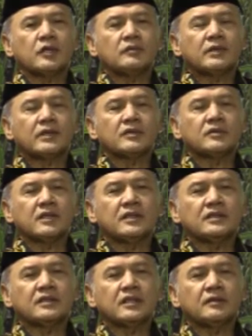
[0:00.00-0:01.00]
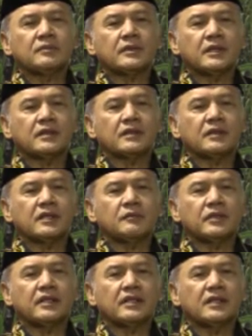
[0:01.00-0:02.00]
Muhammadiyah sudah disiapkan dengan
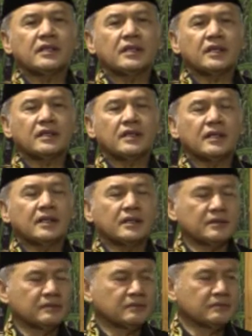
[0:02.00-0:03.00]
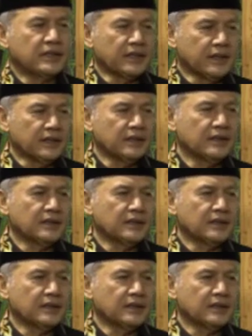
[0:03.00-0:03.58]
pendidikan yang baik,